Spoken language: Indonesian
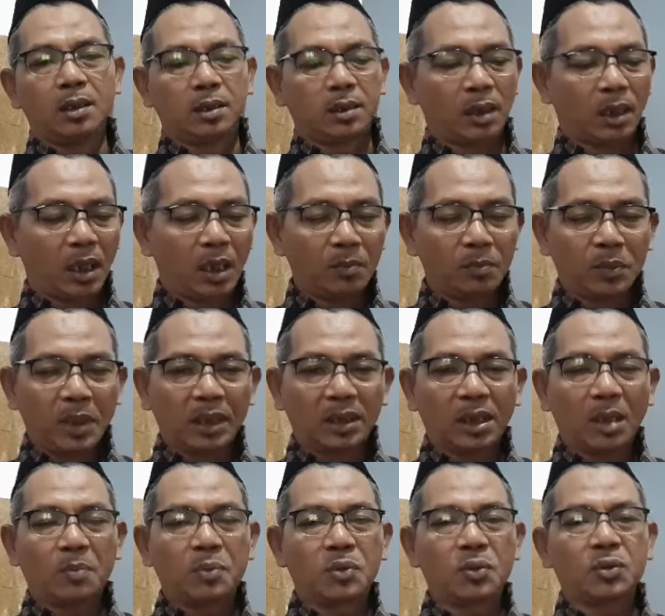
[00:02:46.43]
dalam
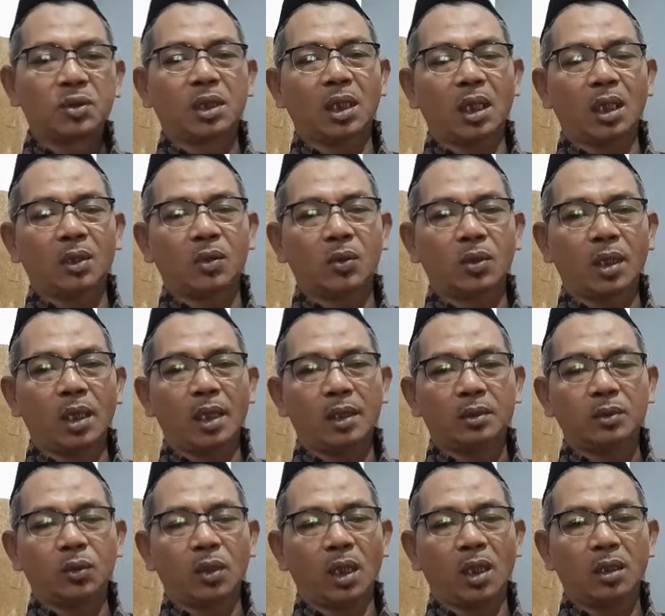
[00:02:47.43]
kitab suci Al-Quran
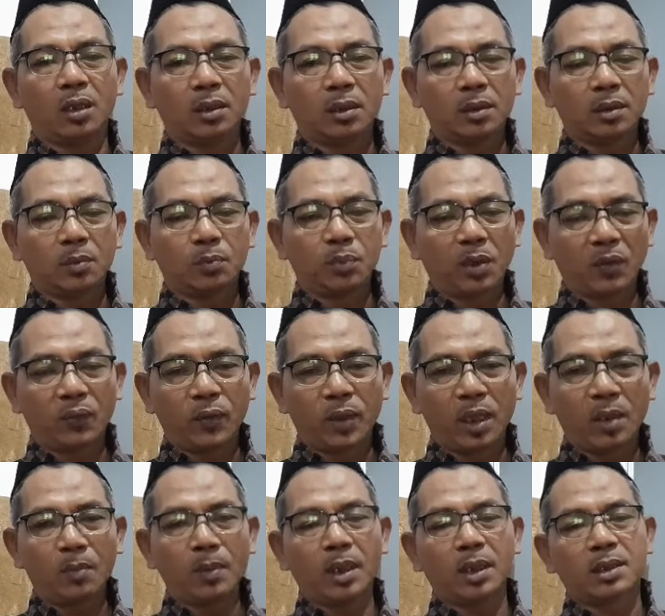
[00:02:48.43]
Tuhan
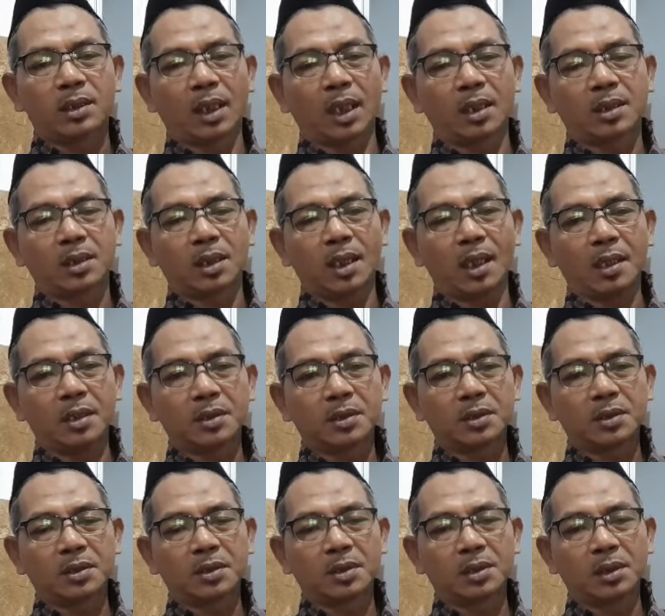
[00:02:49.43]
berfirman sangat
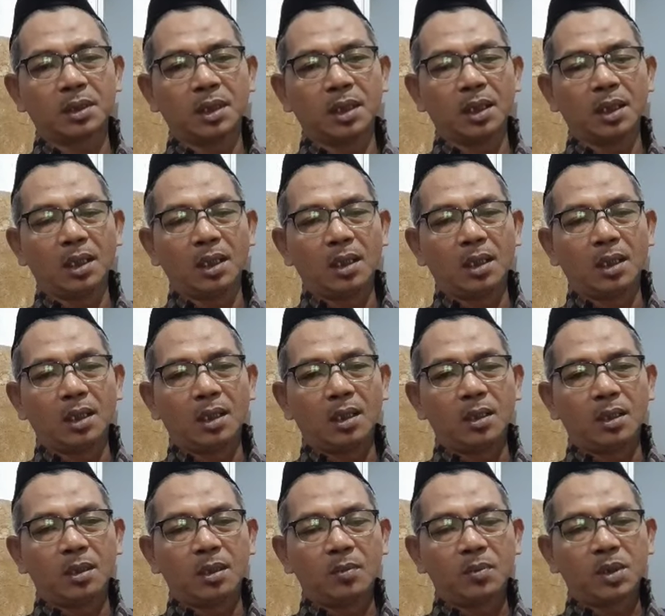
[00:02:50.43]
jelas.
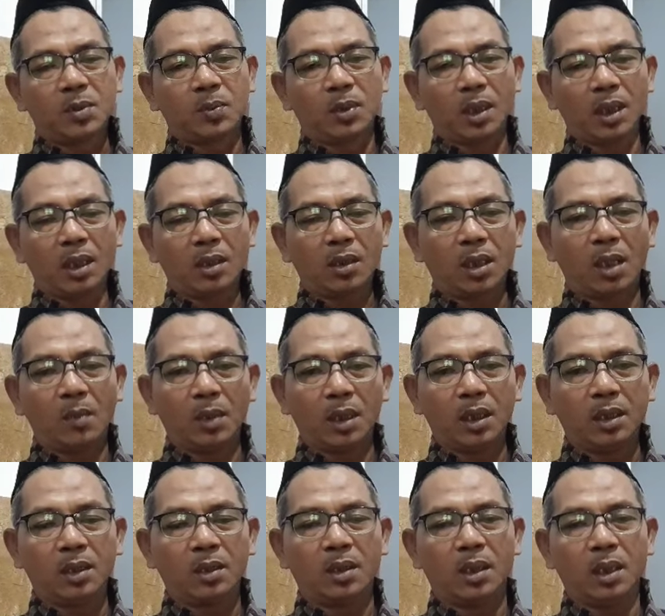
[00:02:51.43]

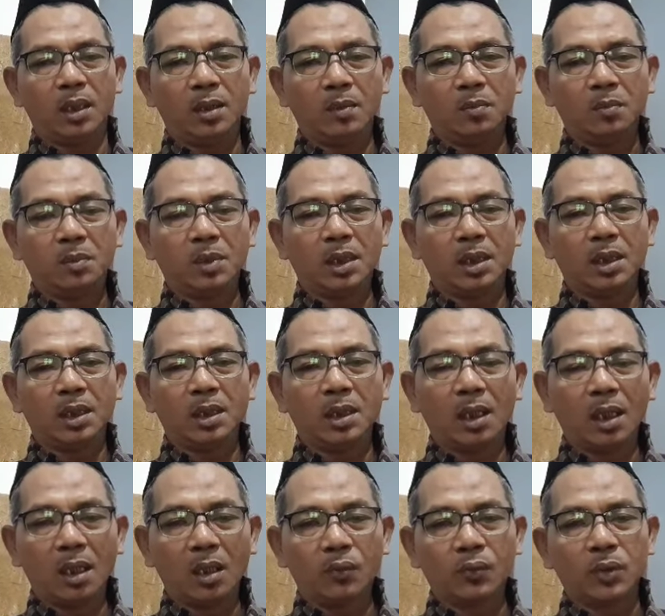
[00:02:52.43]
Bismillahirrahmanirrahim. Li
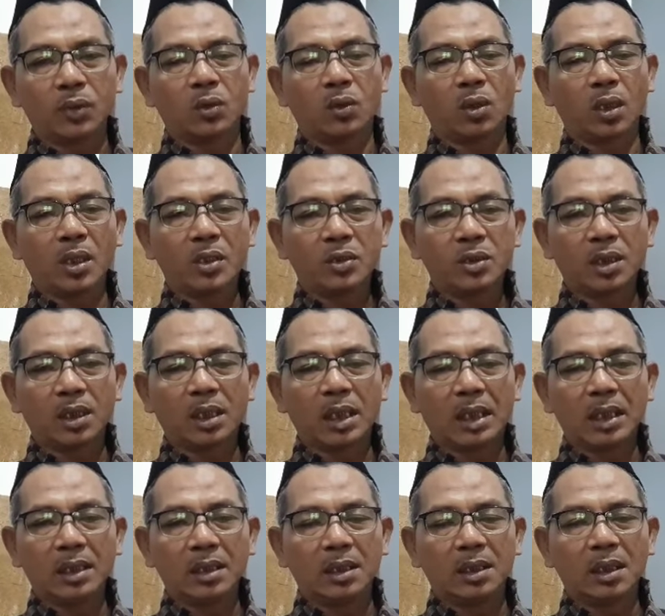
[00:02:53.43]
ila fi Quraisyin
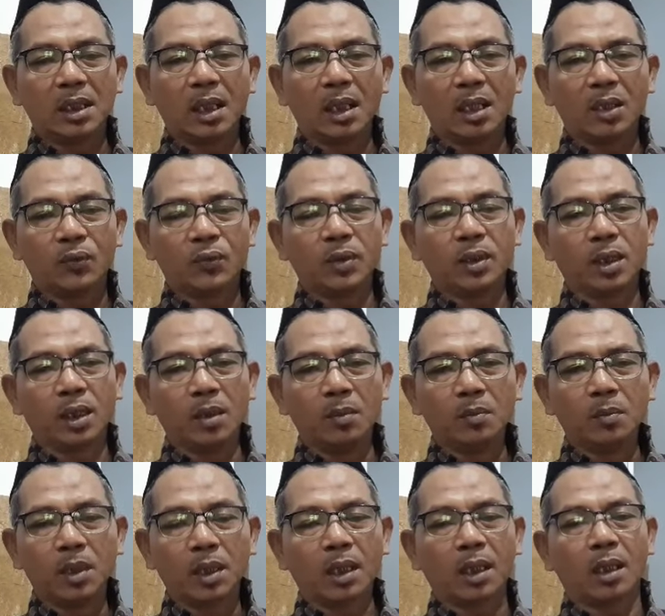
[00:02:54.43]
ila fi
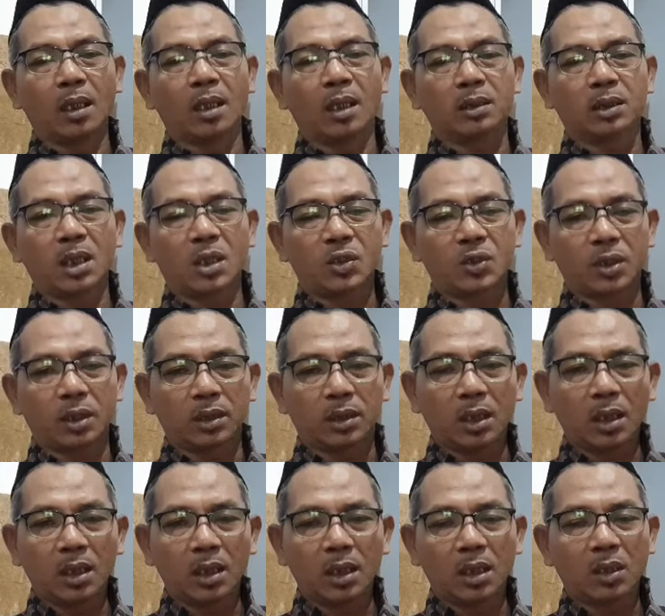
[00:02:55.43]
himrih
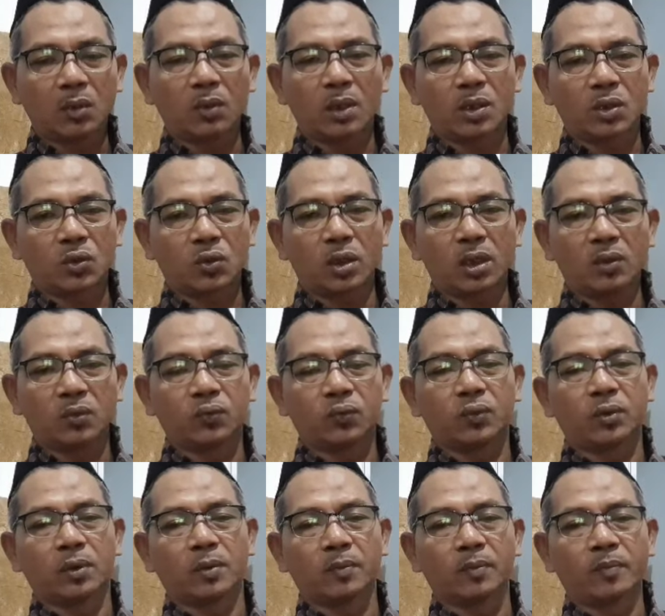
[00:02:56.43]
latasyita wa sayf.
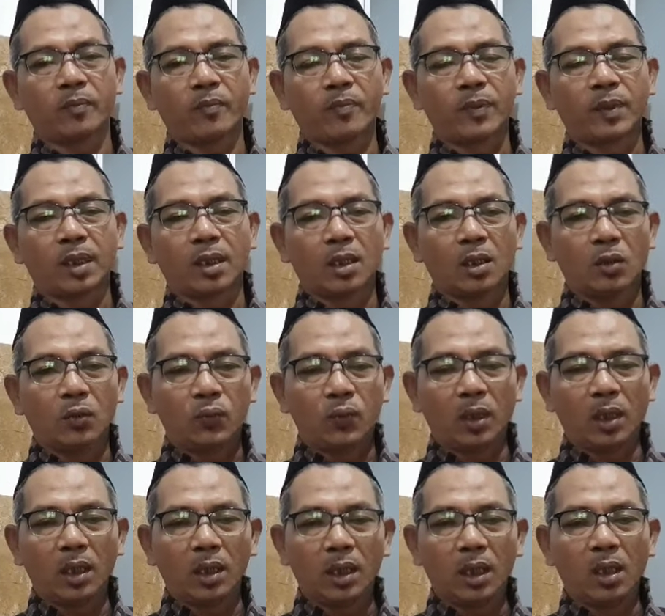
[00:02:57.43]

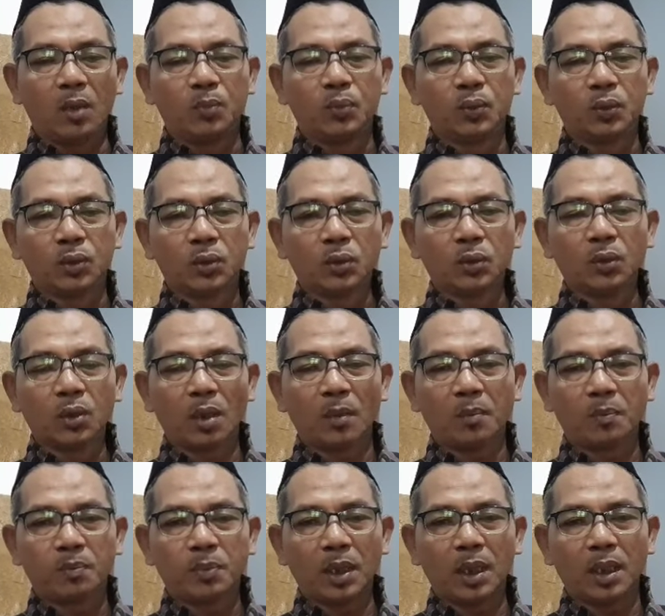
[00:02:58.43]
Falyabudu
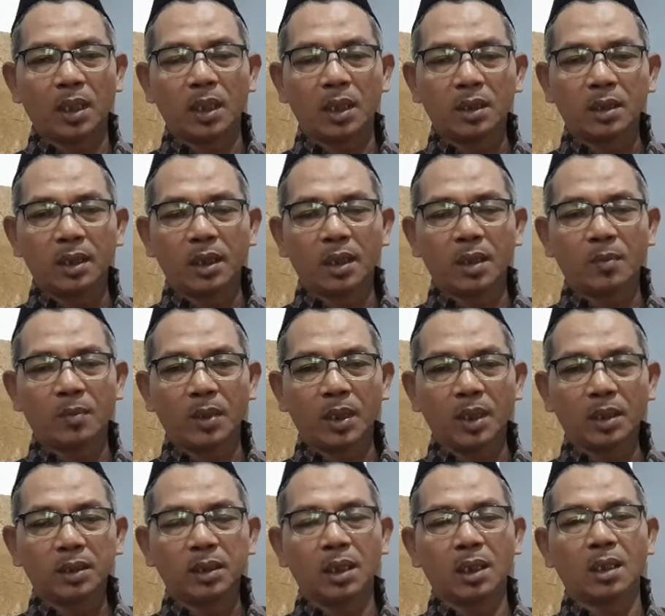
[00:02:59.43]
rabb hadzal
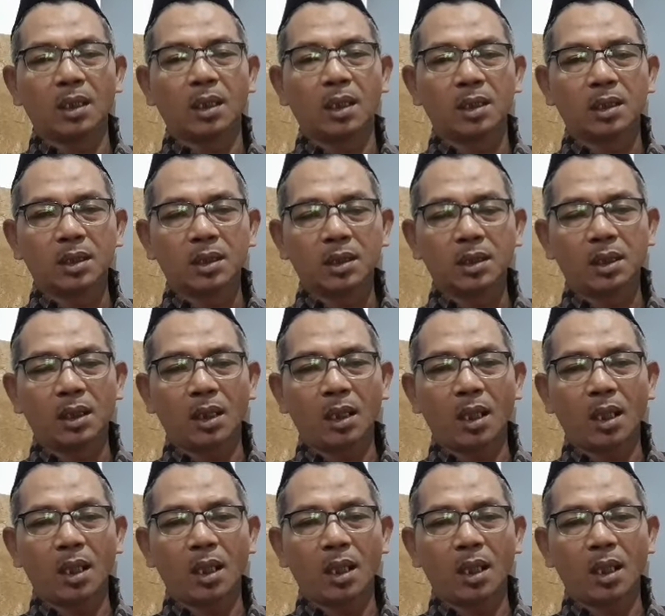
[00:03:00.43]
baitil ladzi